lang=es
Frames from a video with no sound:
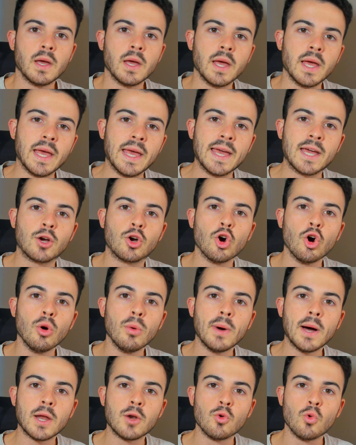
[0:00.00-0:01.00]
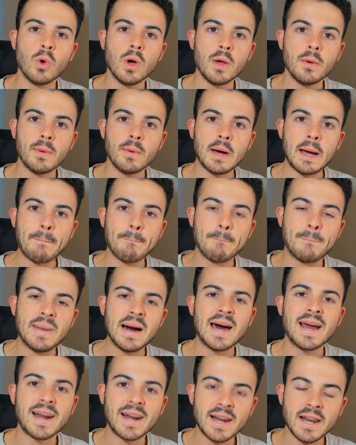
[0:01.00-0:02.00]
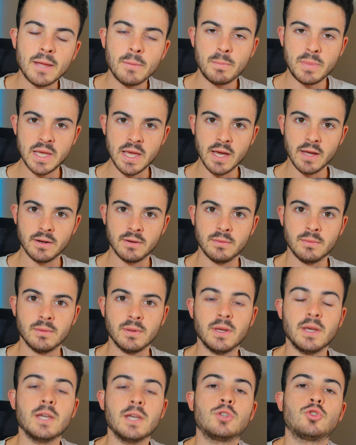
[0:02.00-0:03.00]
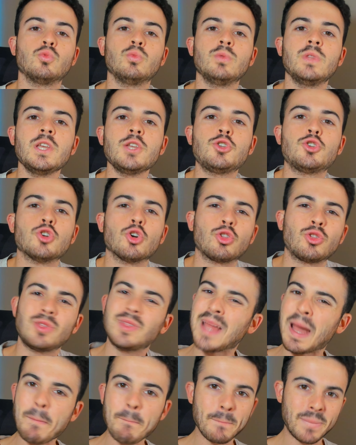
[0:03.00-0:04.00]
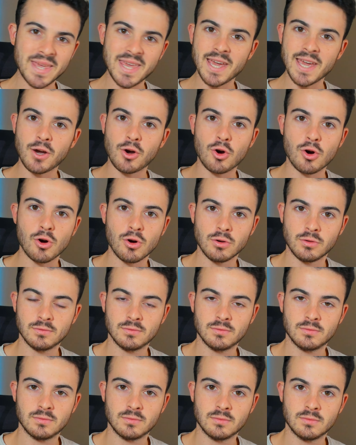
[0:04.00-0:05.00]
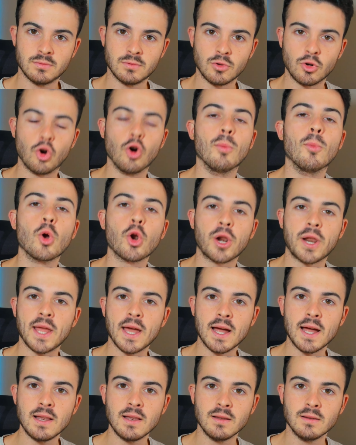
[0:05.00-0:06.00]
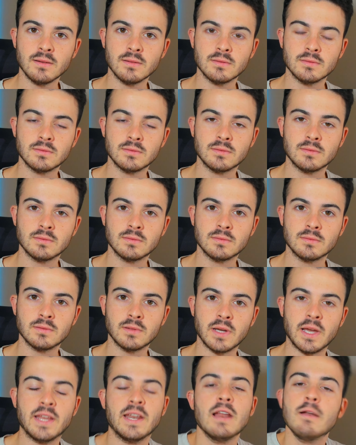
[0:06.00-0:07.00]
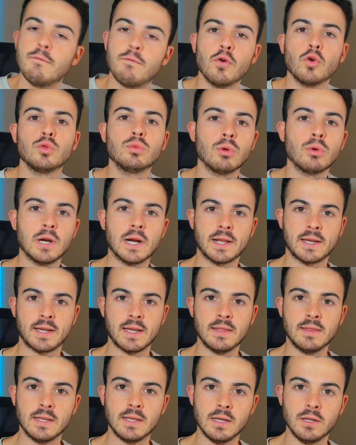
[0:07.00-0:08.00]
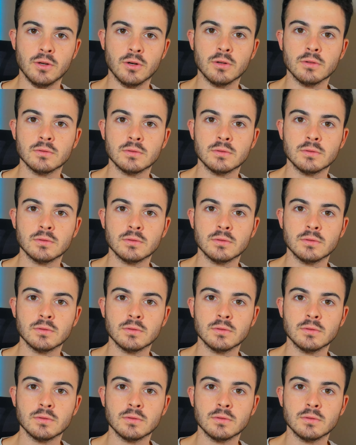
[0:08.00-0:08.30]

Escoba nueva barre bien. Es un dicho tan viejo como real en el fútbol argentino.